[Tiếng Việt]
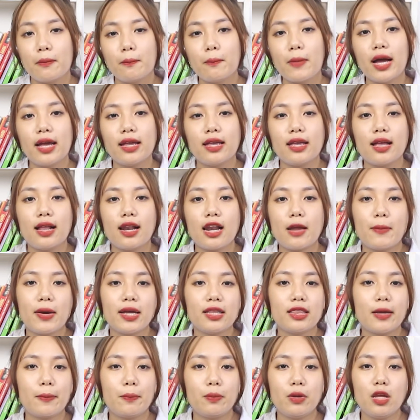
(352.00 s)
7. Là
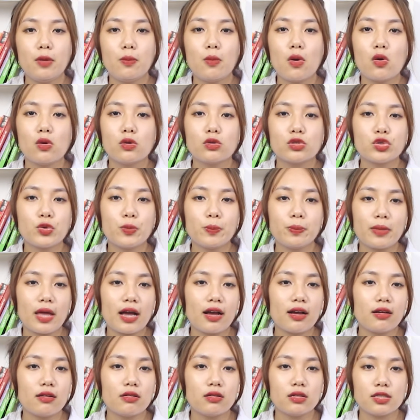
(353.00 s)
bài tập đi bộ giúp
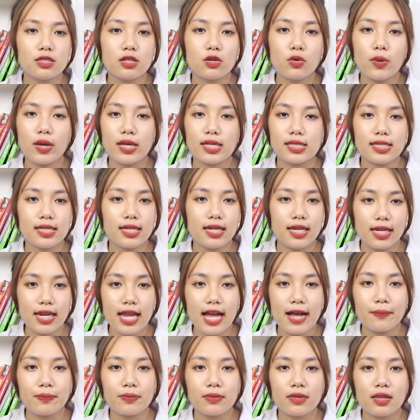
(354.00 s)
tăng cường sức khỏe sinh lý
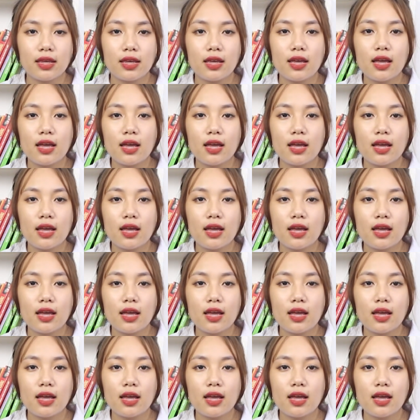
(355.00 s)
nam.